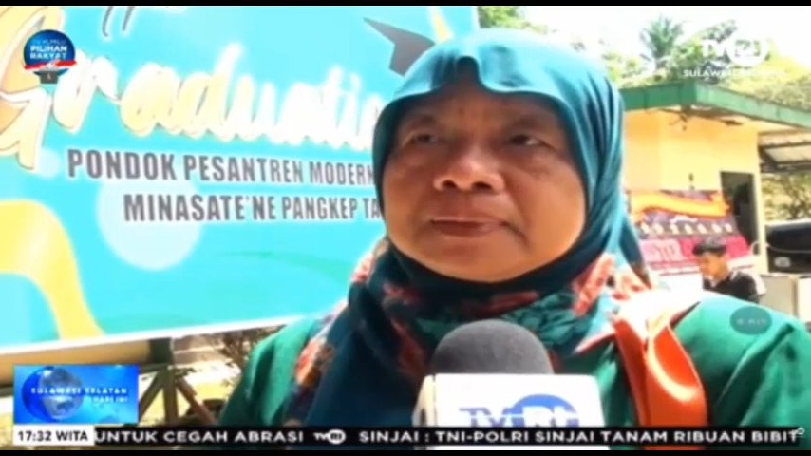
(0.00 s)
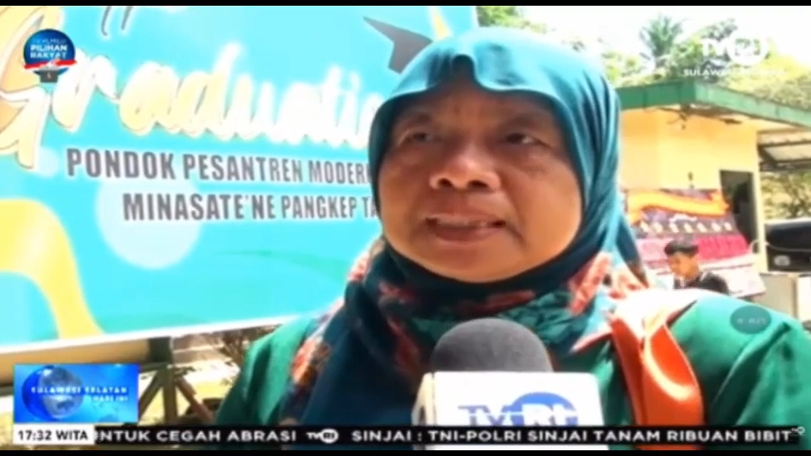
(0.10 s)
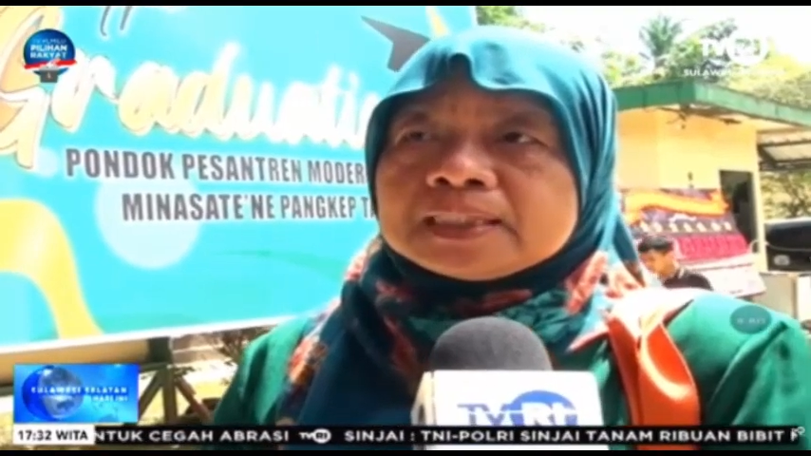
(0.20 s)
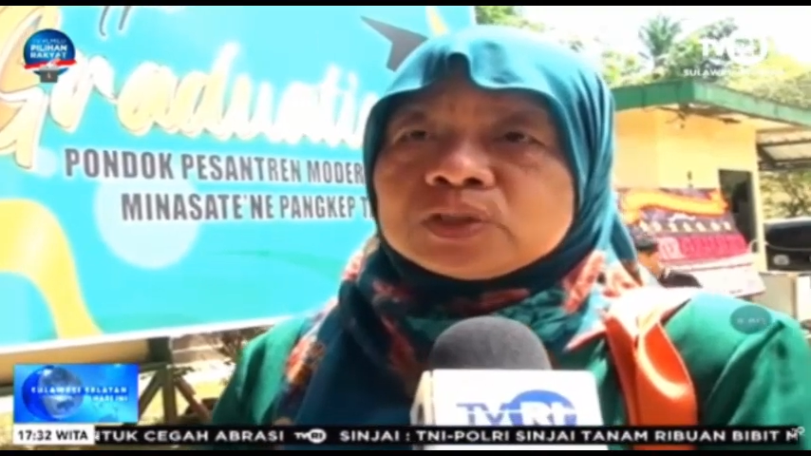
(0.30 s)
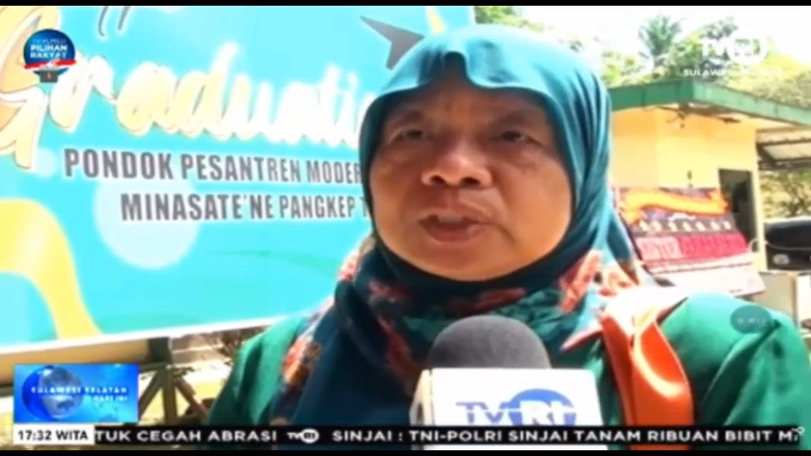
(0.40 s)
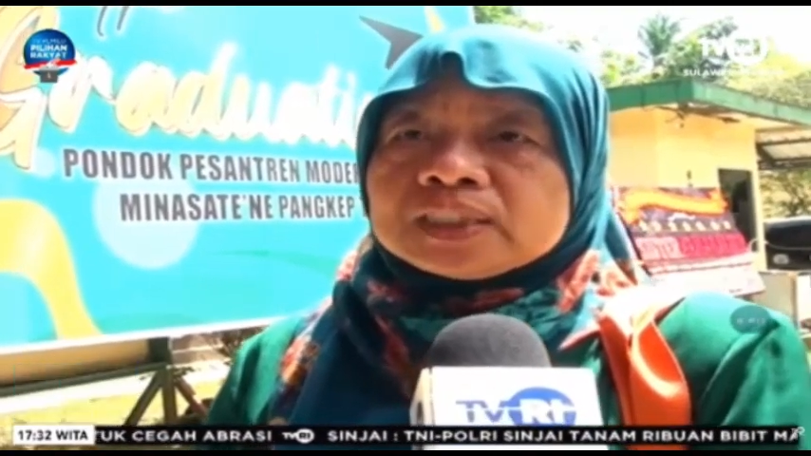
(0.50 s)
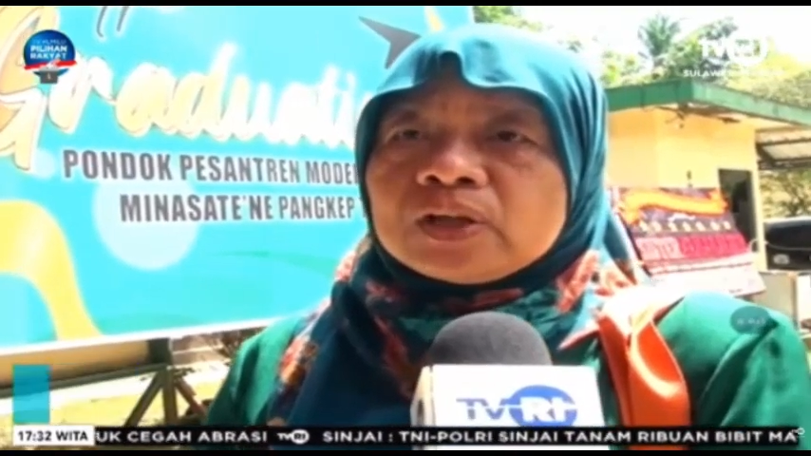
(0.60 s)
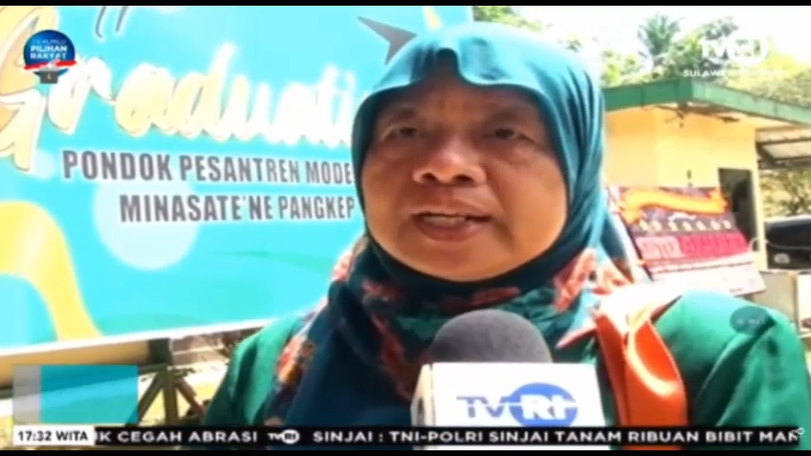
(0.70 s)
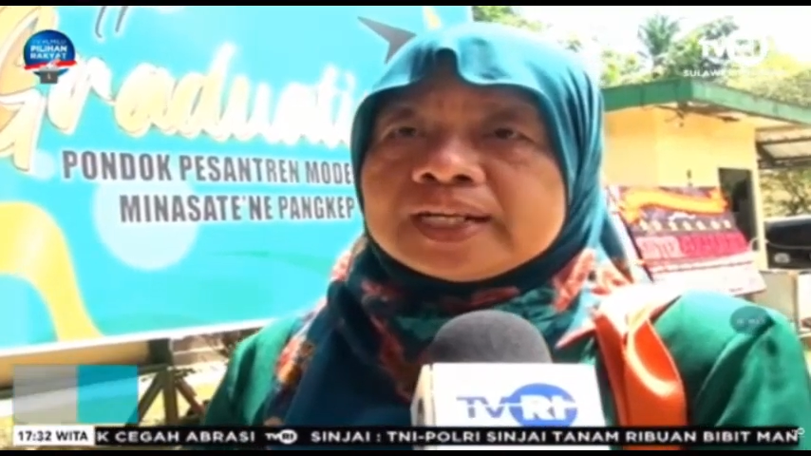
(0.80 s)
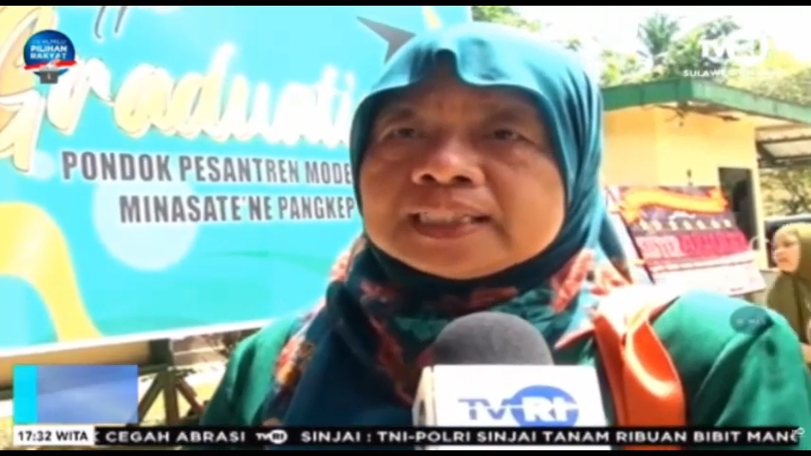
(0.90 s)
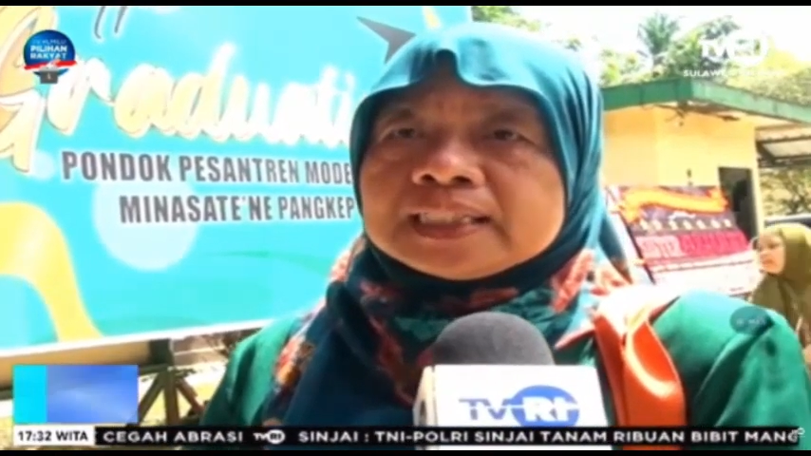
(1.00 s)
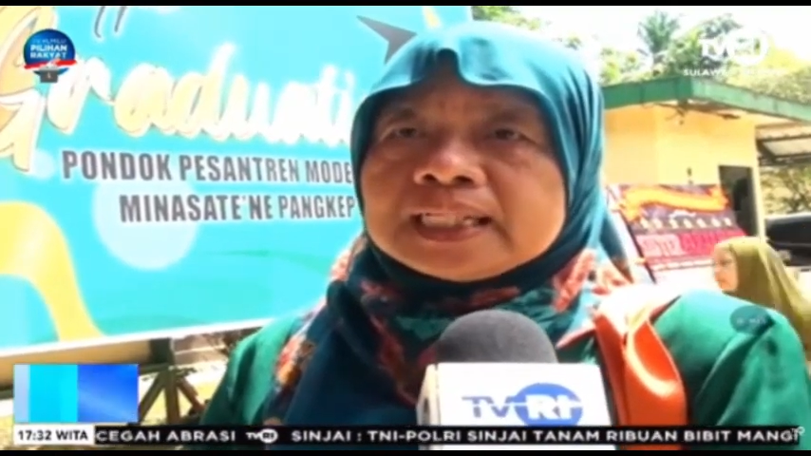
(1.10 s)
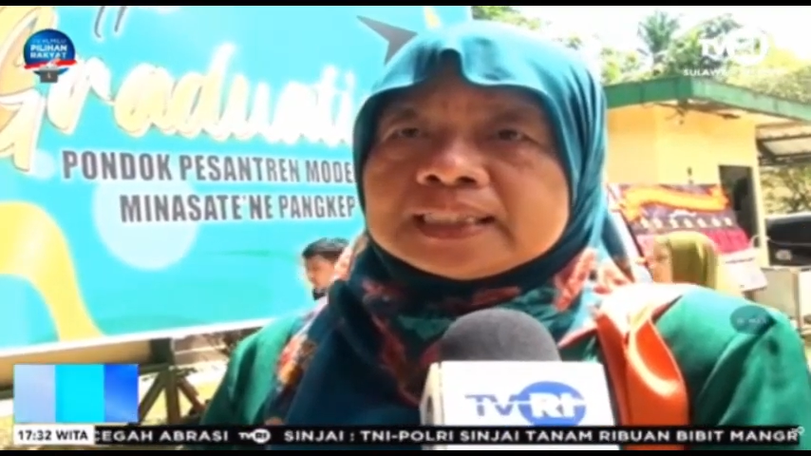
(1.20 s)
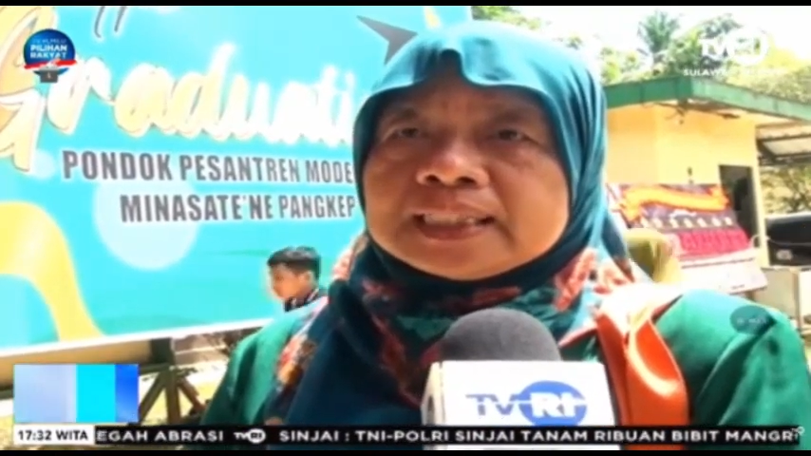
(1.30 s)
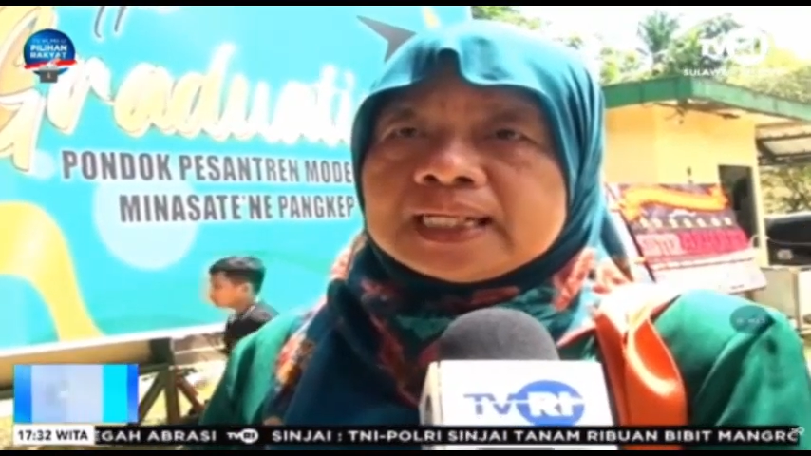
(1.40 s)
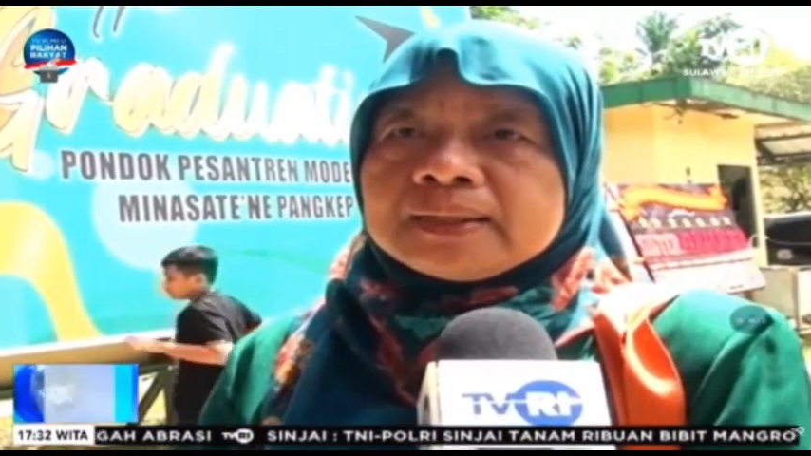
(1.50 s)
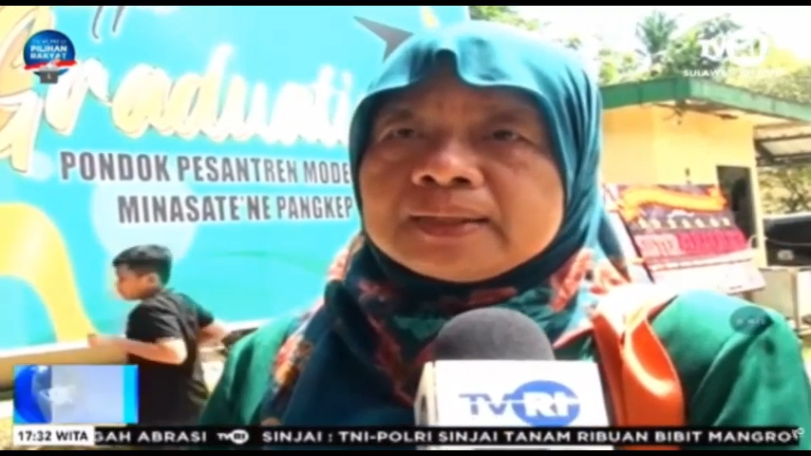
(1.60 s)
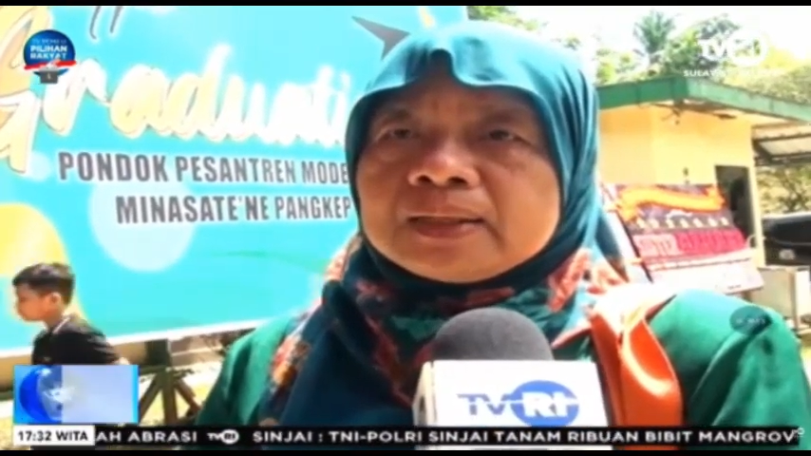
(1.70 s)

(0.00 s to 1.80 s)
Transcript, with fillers: menjadi suri teladan di tengah-tengah